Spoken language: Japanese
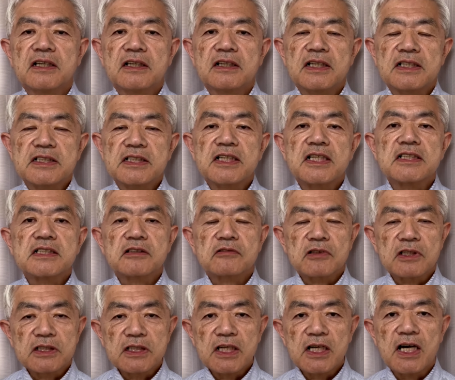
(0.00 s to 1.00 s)
拉致被者の
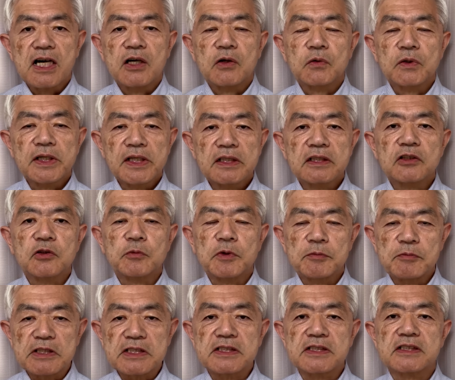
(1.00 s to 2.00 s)
方がおられると思
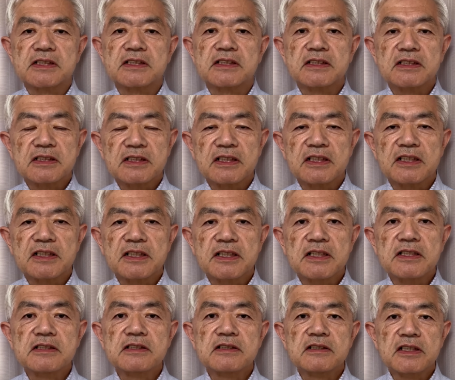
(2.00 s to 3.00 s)
います。引
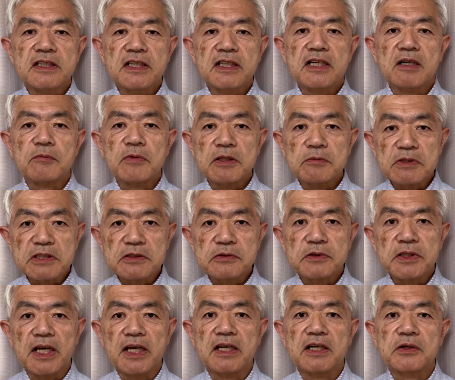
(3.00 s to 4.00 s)
き続き頑張ります
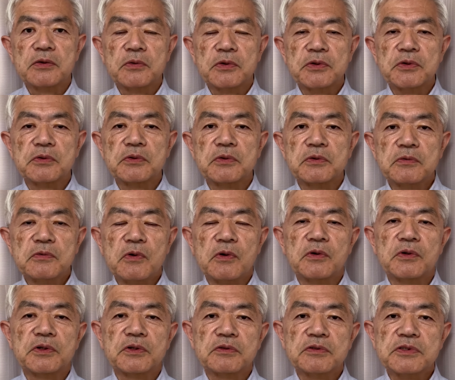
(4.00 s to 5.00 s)
ので、ご協力
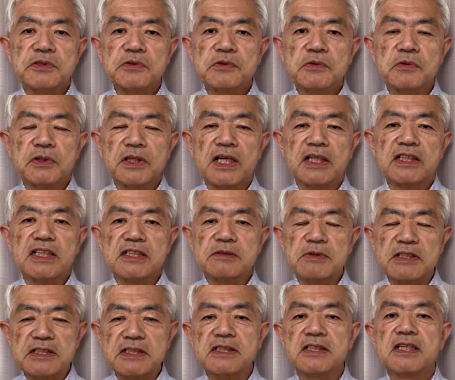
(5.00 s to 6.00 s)
をよろしくお願いいたし
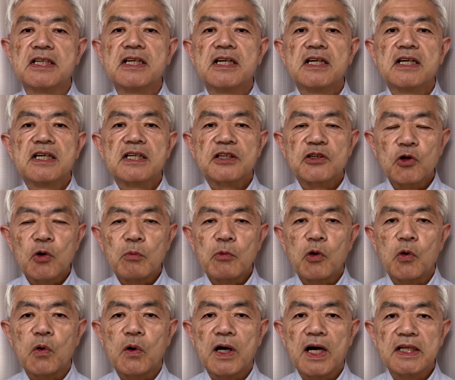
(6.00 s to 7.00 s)
ます。今日
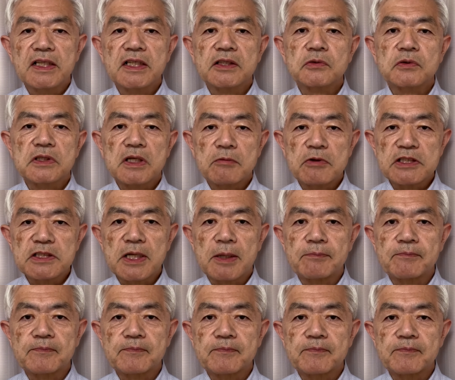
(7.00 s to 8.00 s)
もありがとうございま
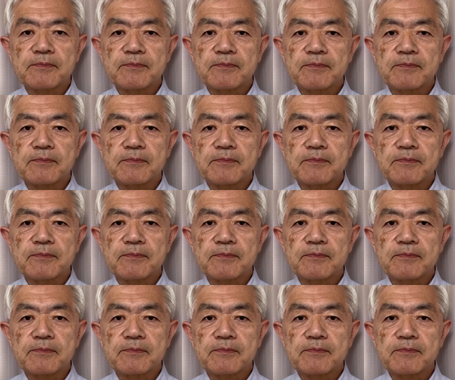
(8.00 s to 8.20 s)
した。